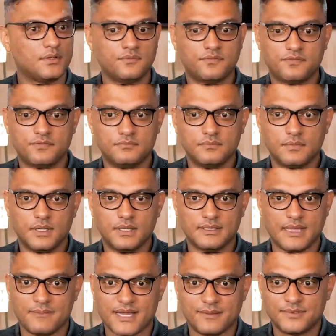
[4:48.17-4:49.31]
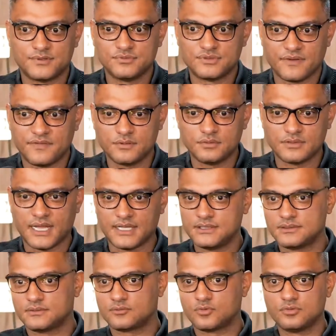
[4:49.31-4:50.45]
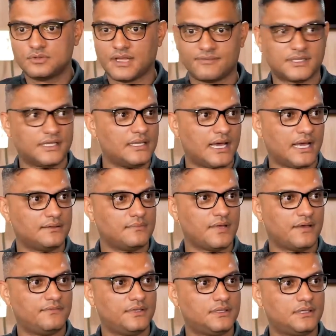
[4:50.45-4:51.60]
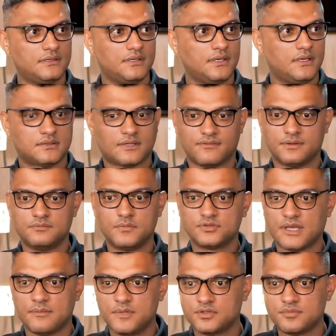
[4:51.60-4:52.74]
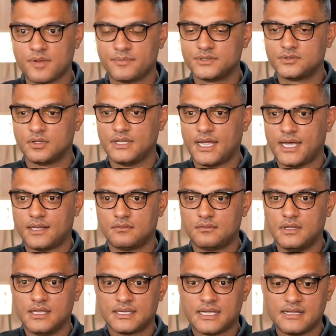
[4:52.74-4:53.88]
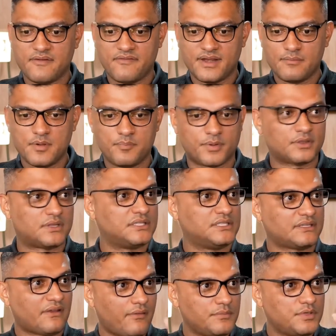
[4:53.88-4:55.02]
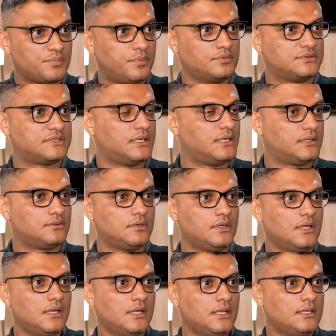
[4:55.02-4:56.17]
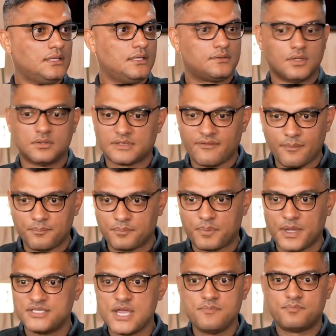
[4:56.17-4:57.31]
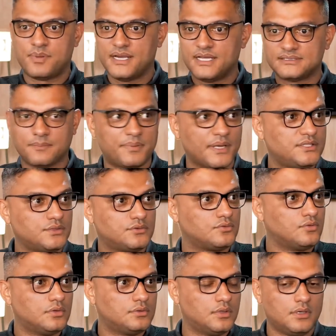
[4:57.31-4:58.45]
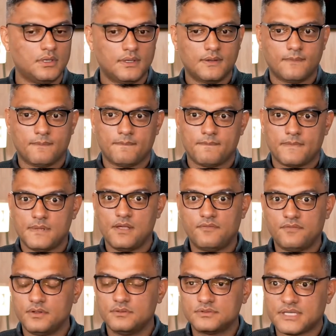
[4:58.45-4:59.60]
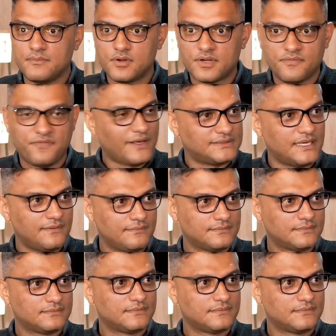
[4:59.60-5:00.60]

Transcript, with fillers: Eu não, na minha cabeça não tinha feito nada e tudo estava dando errado na minha vida. Tava, meus amigos me abandonaram. Quem deveria me proteger estava me expulsando. E eu tava, perdi a empresa, perdi tudo. E eu, eu não sabia o que fazer.